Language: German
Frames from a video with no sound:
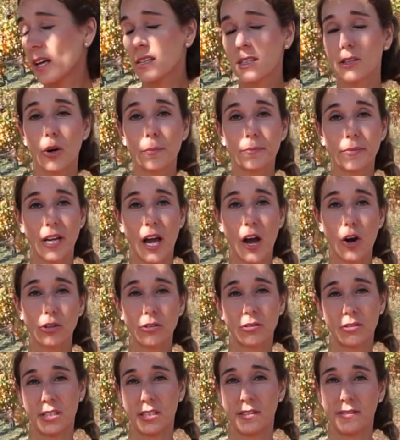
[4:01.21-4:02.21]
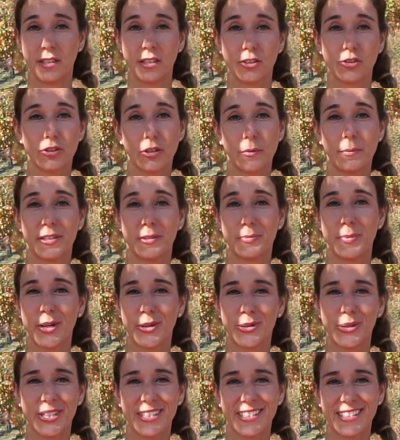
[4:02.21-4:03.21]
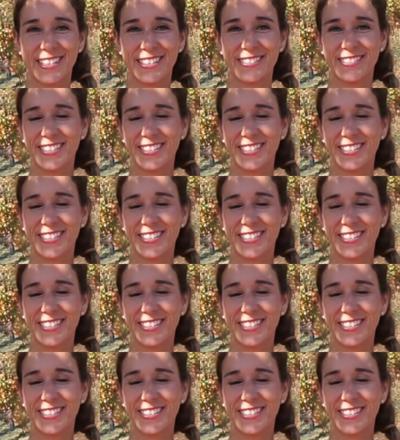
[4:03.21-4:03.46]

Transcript: Es kommt ein Auto, deswegen stoppe ich mal kurz das